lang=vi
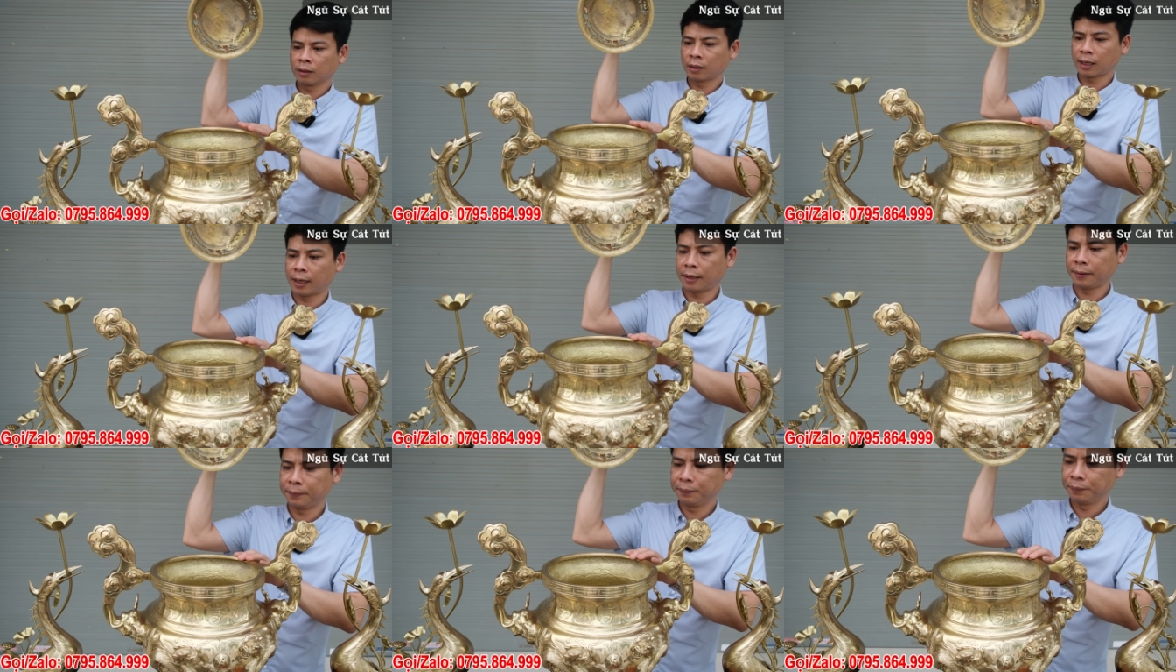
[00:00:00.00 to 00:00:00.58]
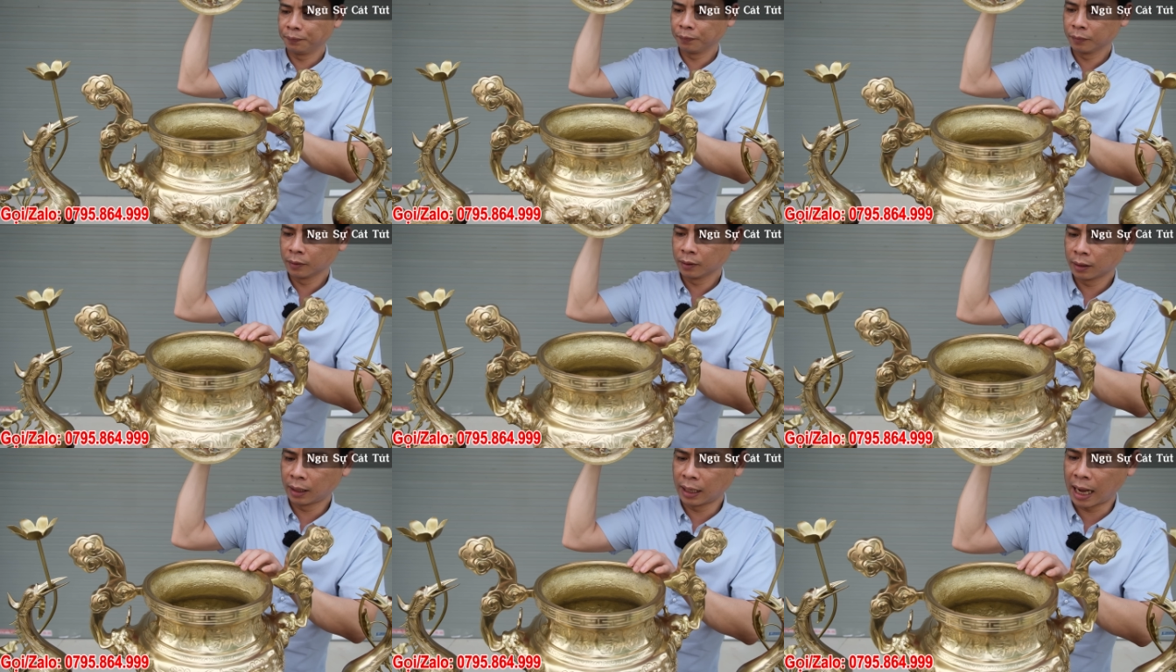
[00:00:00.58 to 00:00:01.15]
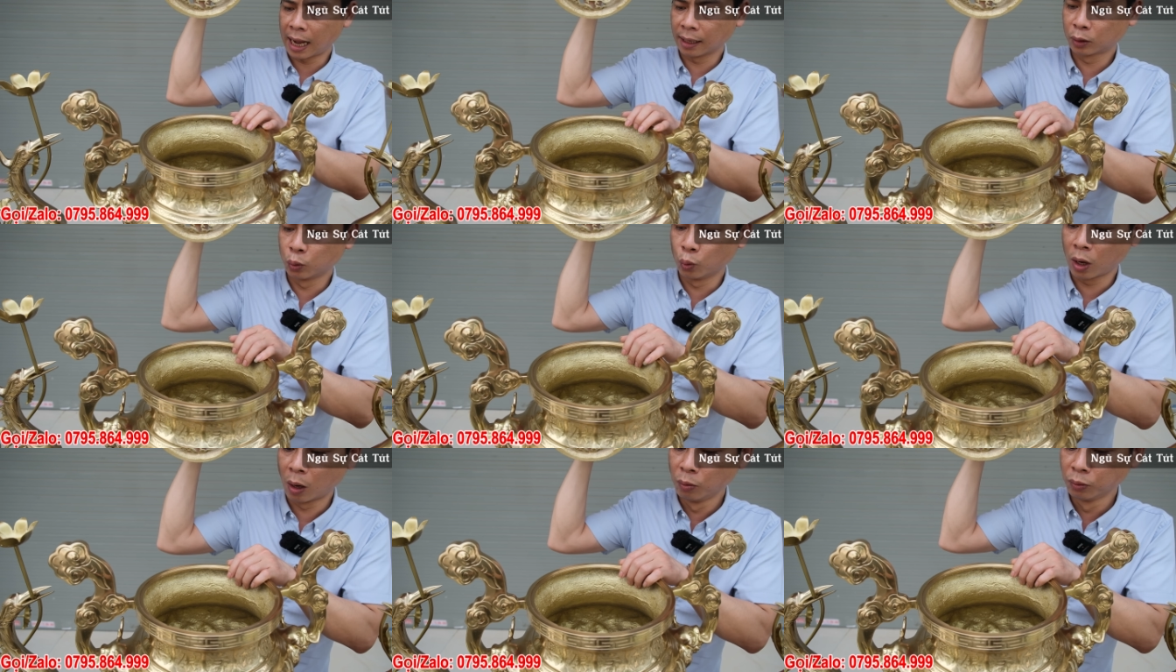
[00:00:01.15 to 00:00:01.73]
Đấy ạ. Đây là hàng
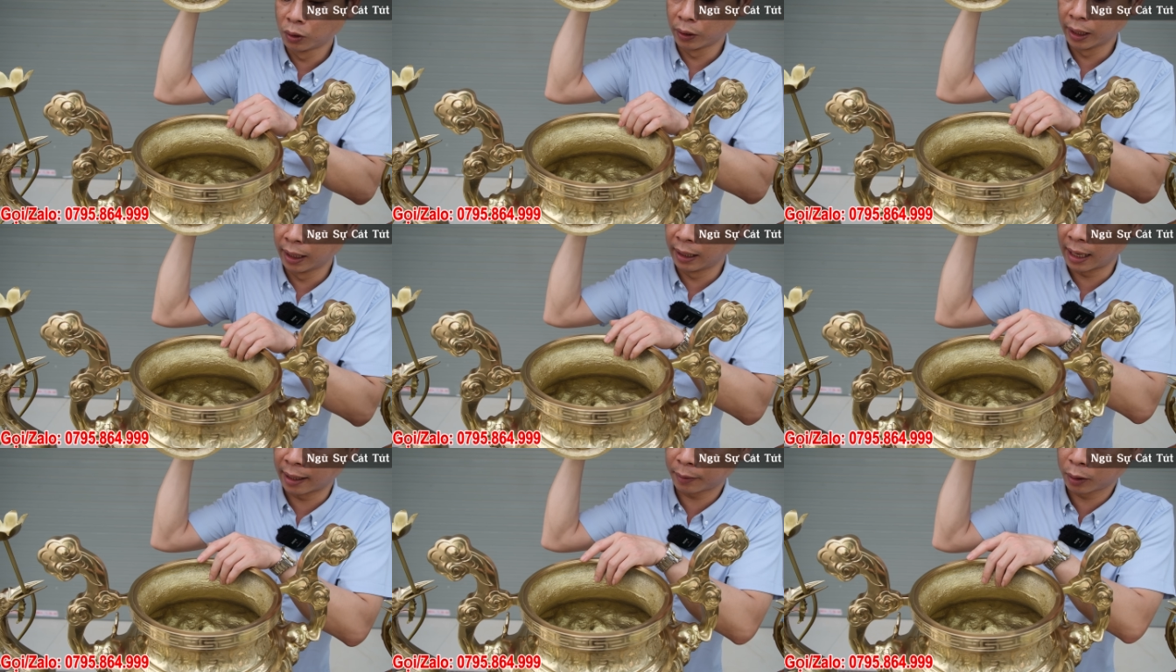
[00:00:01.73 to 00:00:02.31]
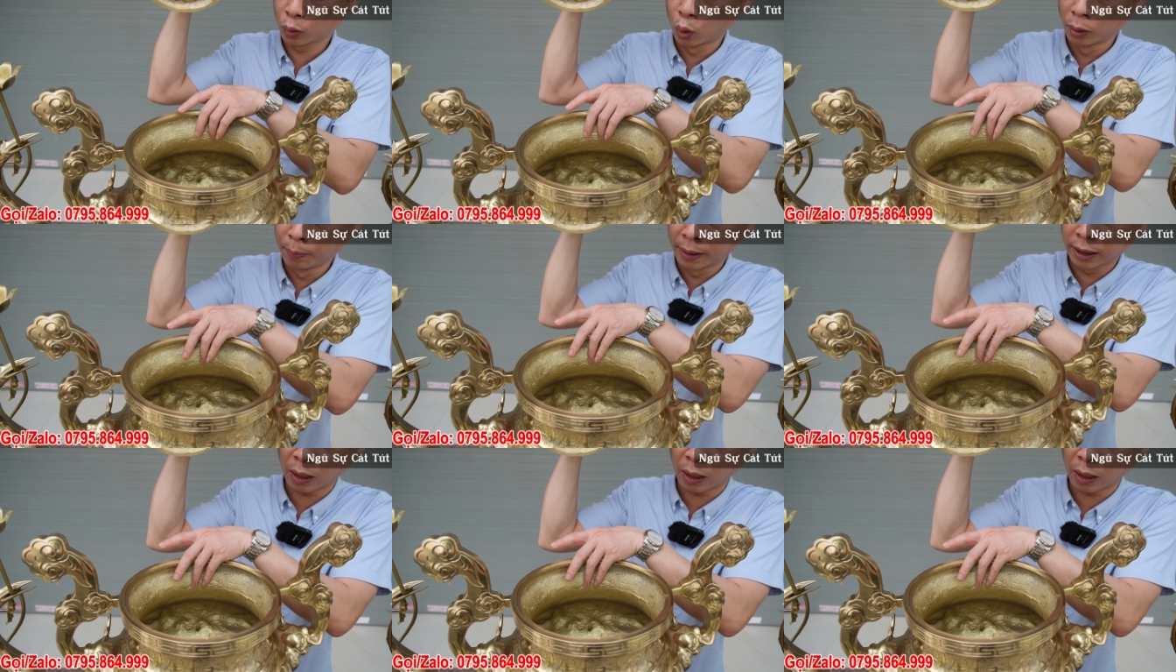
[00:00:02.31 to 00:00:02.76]
thủ công cho nên là khuôn bên